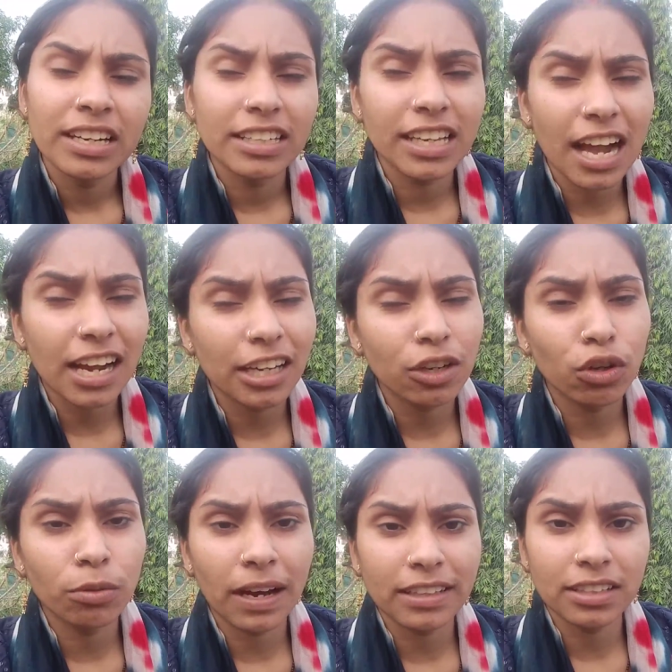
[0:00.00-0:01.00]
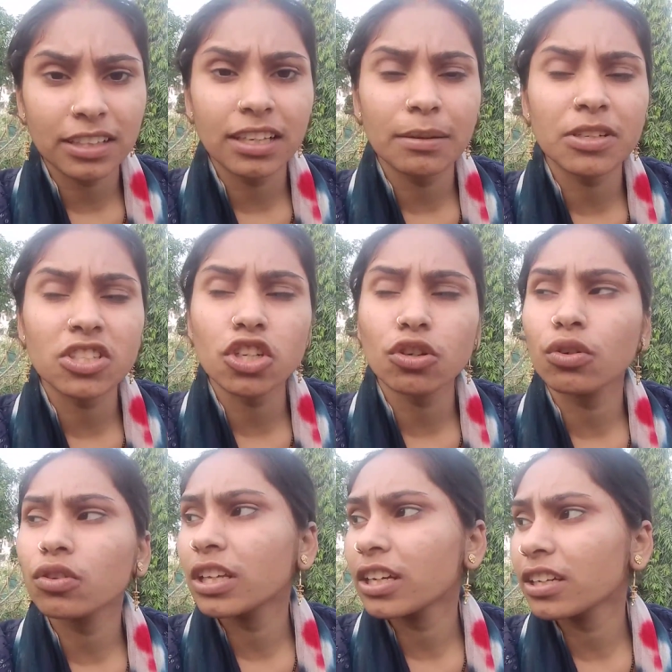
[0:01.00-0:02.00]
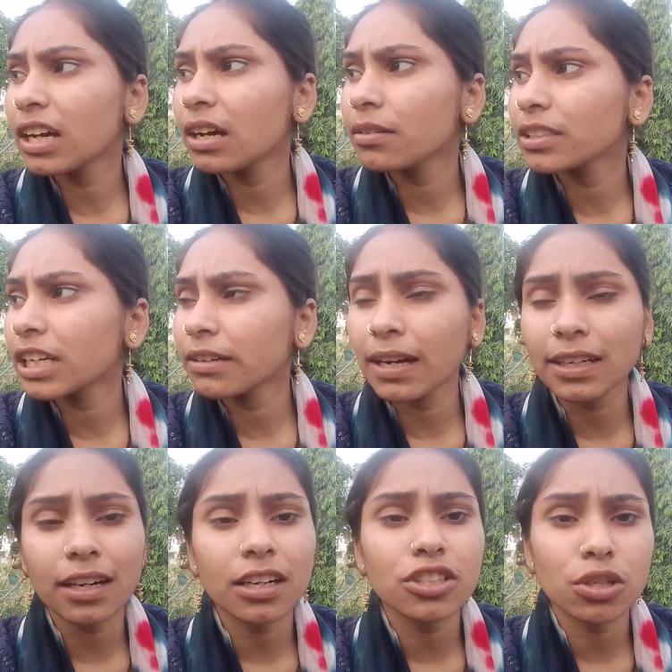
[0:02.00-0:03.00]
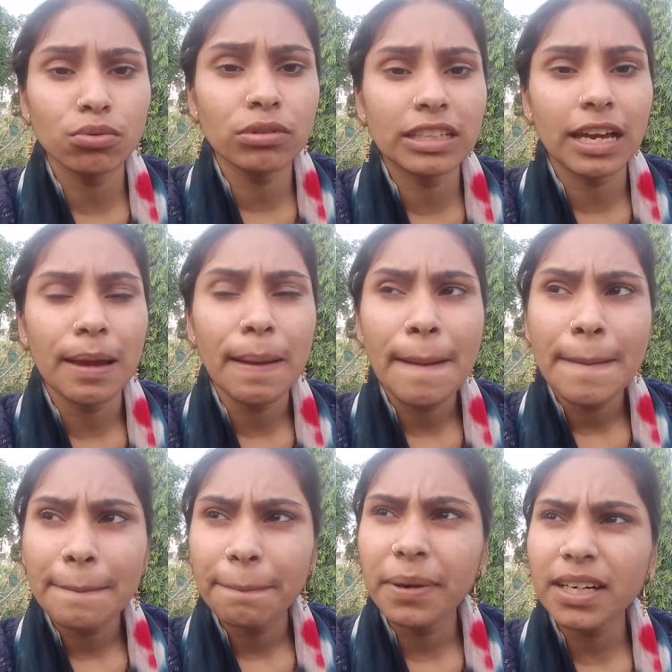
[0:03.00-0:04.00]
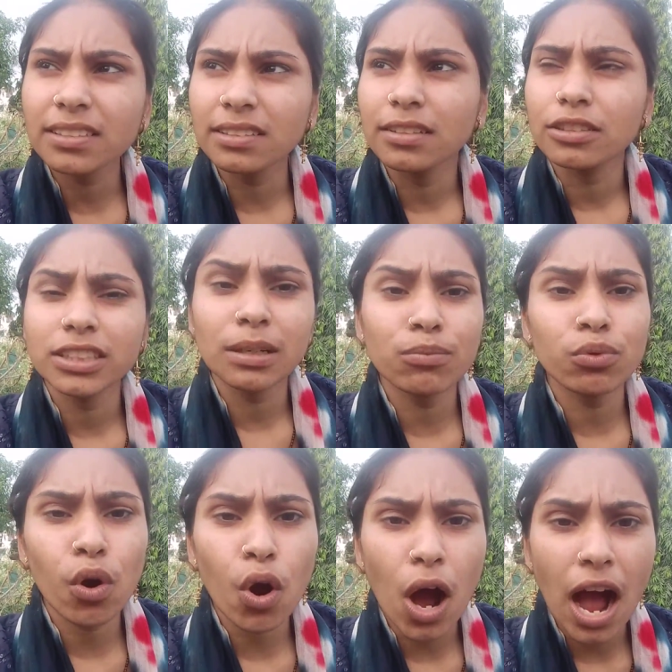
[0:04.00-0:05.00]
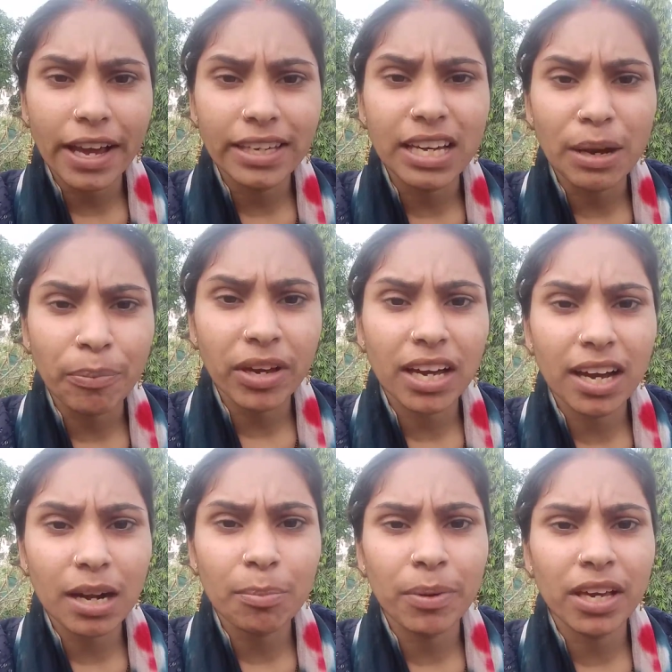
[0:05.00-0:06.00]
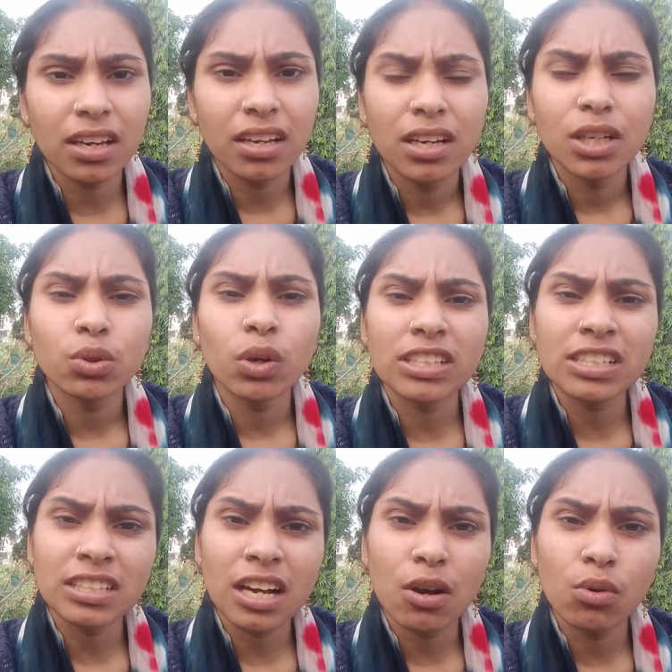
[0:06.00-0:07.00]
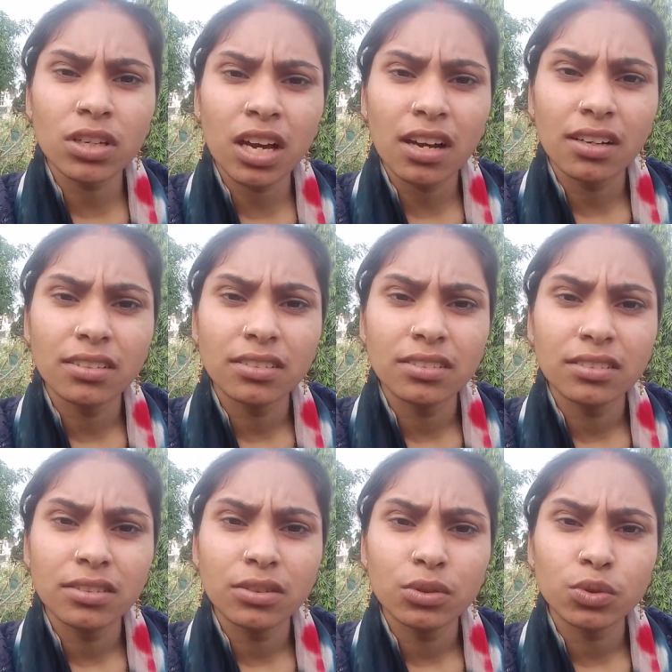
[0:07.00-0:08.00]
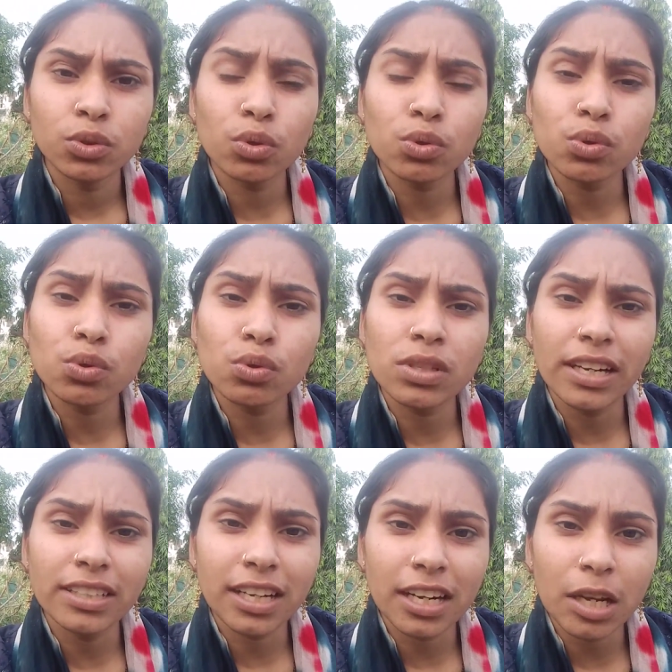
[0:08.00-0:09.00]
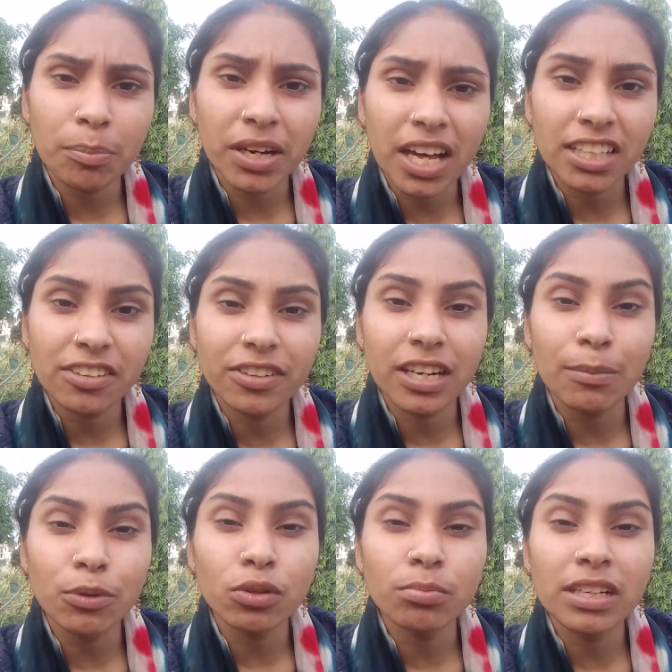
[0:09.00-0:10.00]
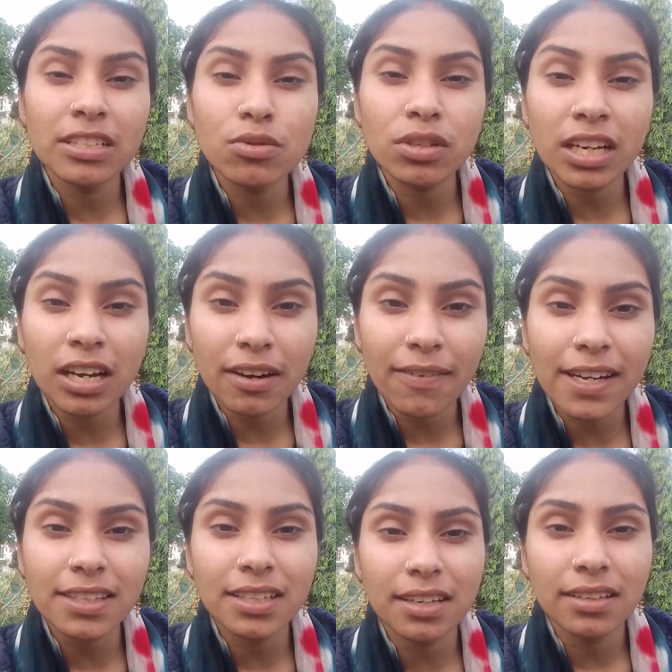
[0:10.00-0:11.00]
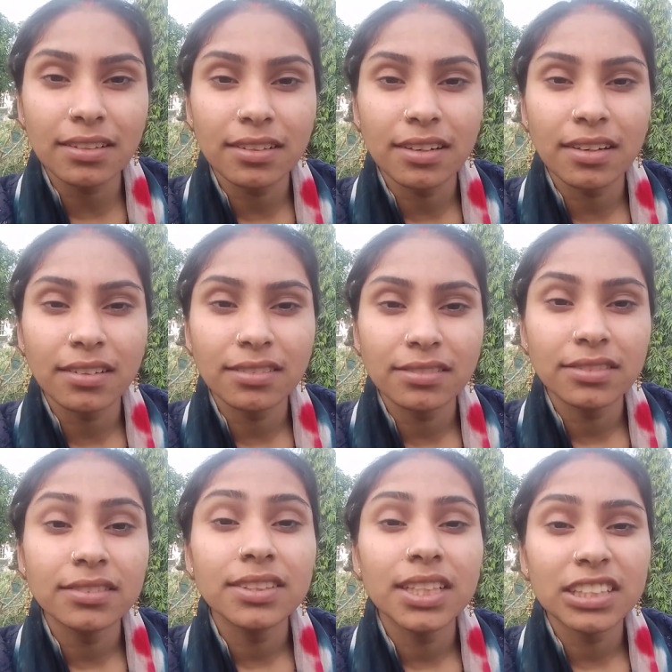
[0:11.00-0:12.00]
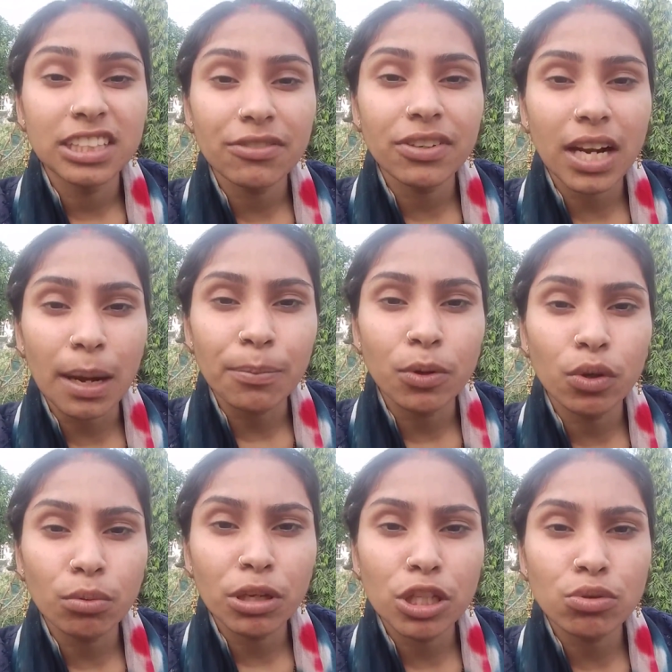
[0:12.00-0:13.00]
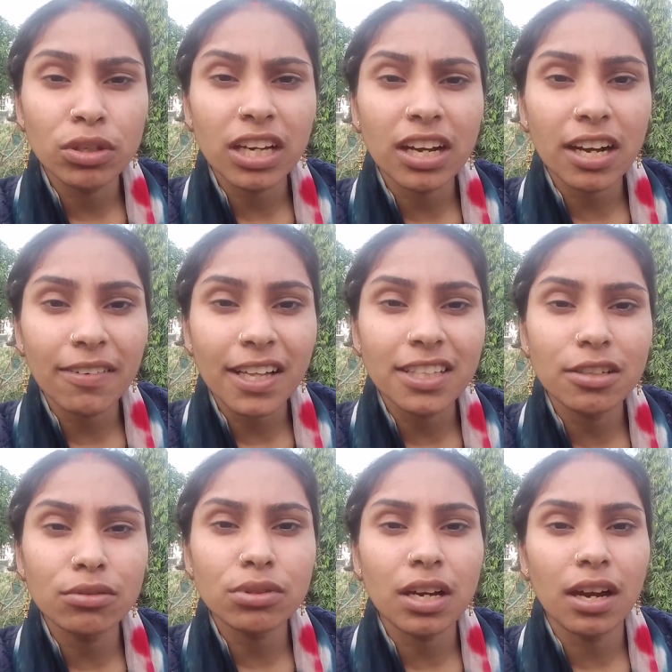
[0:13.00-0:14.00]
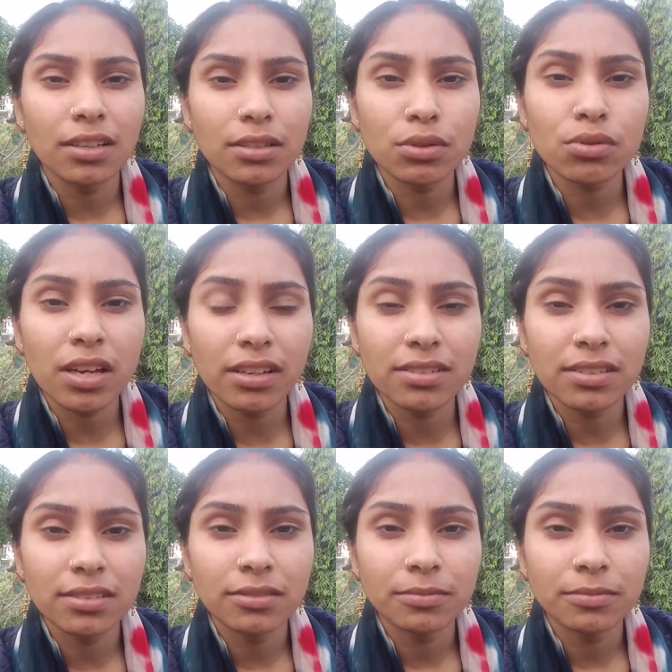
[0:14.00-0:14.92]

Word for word: लिया आ गए कोई बात नहीं है बच्चे को देखना देखभाल करना ज़रूरी है बट जब वो आई आपके घर पर तो ऐसा क्या हो गया जो उसको सुसाइड करना पड़ा या फिर आप लोग मिलजुल के करवा दिए या फिर आप लोग मिलजुल के करवा दिए उसका सुसाइड